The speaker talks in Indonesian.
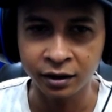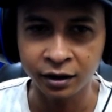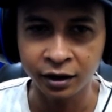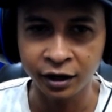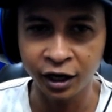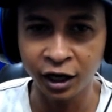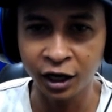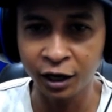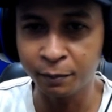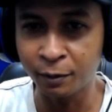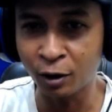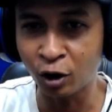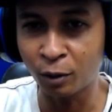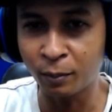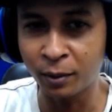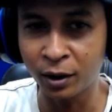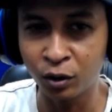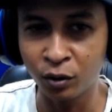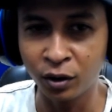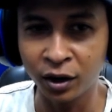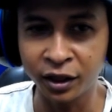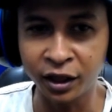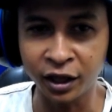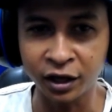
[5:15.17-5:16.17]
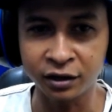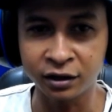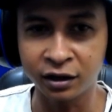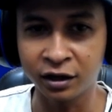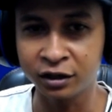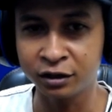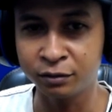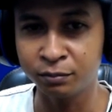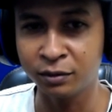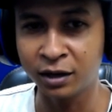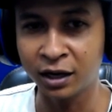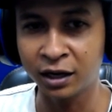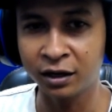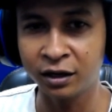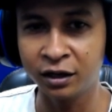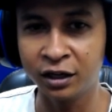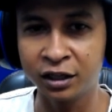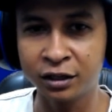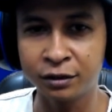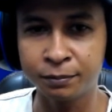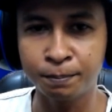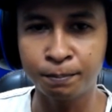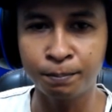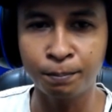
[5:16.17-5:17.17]
Ini 5,2 detik, jadi 9
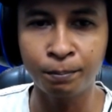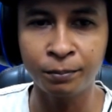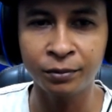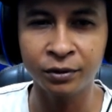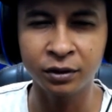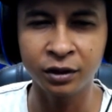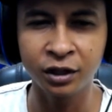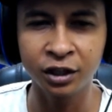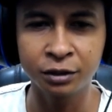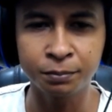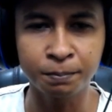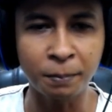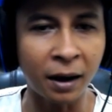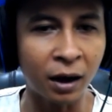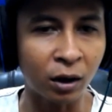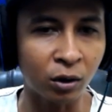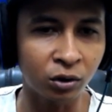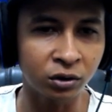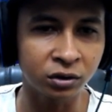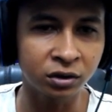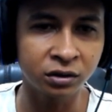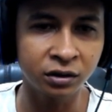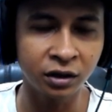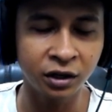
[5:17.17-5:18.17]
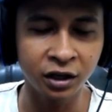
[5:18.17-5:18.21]
dis disparos.